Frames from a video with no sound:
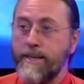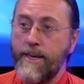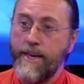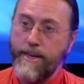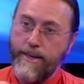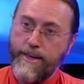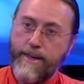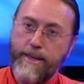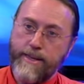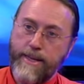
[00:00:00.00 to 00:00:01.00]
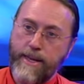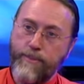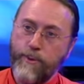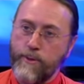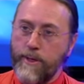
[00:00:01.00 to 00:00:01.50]
que dal
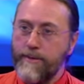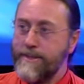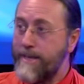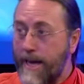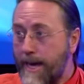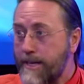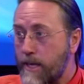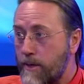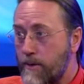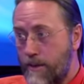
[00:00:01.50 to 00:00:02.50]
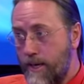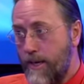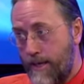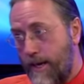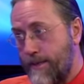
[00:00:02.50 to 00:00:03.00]
punto de vista ético,
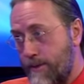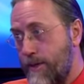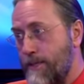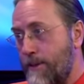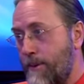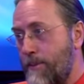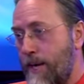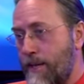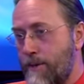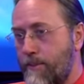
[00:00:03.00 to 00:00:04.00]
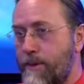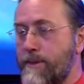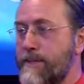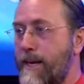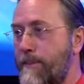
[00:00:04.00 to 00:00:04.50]
que es que estamos hablando, pero
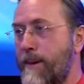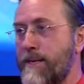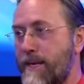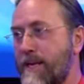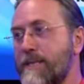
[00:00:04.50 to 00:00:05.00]
hasta la parte de la